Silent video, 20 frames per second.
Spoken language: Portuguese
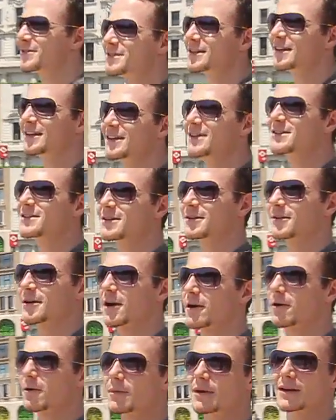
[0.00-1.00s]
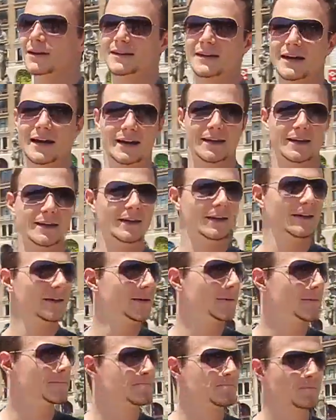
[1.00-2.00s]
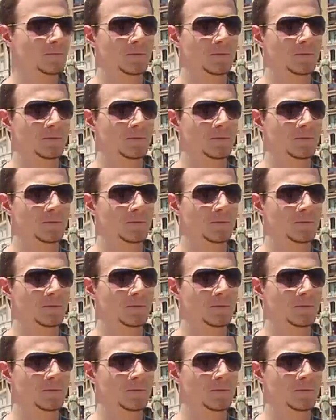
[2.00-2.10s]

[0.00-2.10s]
é o seguinte, eu quero comentar que